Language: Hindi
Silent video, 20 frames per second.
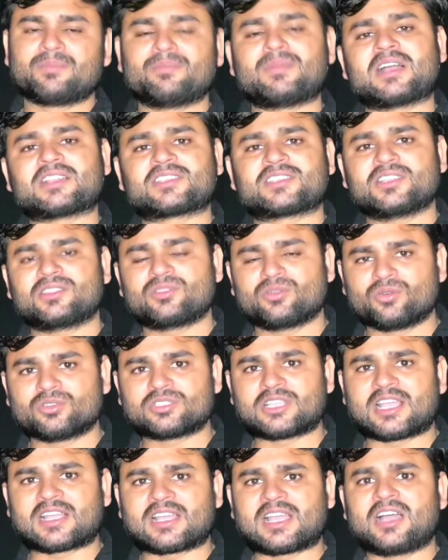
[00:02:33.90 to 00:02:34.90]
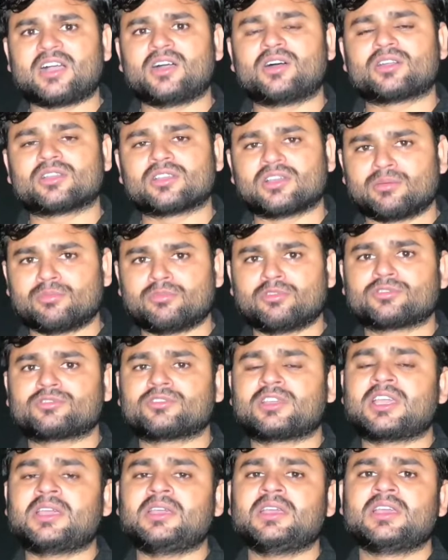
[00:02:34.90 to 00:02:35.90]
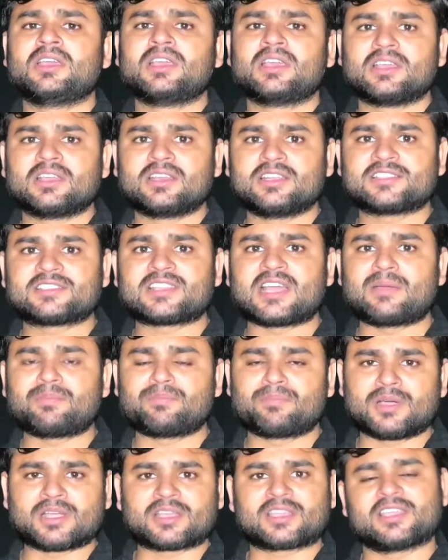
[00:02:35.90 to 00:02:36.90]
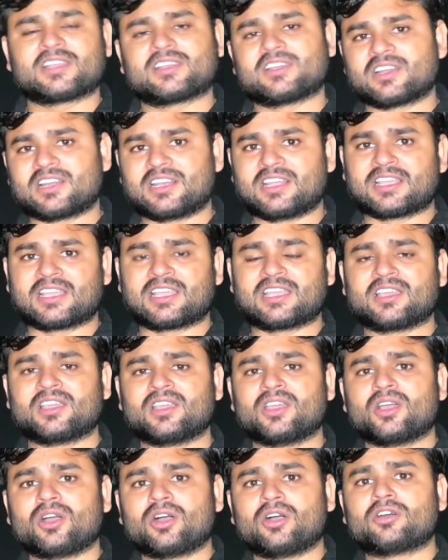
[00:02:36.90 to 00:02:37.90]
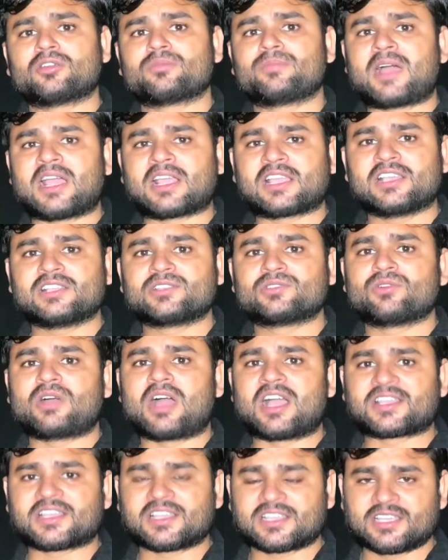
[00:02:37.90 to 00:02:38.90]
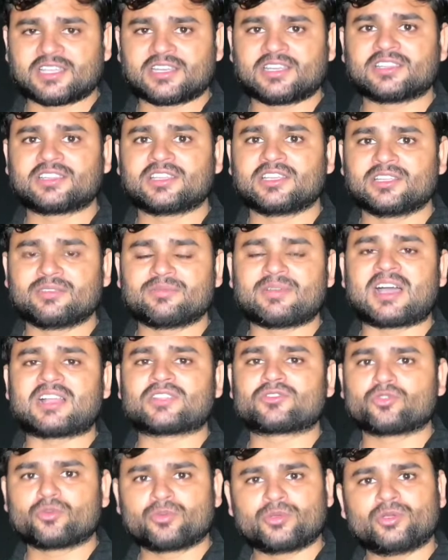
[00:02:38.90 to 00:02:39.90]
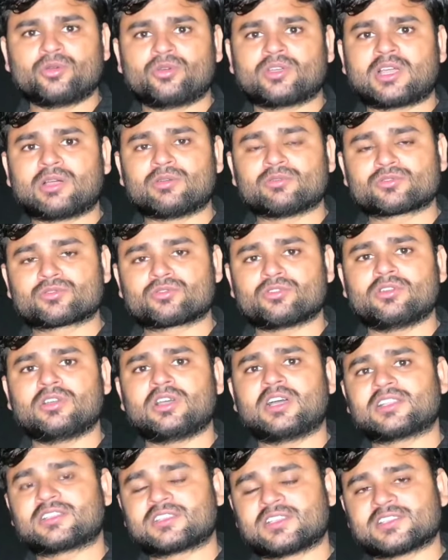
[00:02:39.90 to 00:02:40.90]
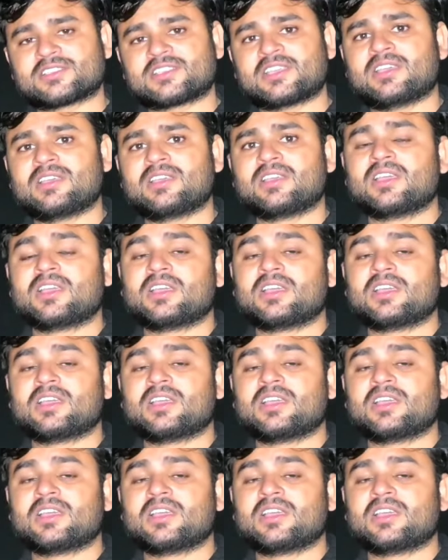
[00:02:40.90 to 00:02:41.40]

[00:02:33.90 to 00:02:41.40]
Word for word: बातचीत हो जाएगा और हम लोग जो है रिश्ता पक्के कर लेंगे और बाकी जो आगे की रीति रिवाज जो भी होगा उसको अच्छे से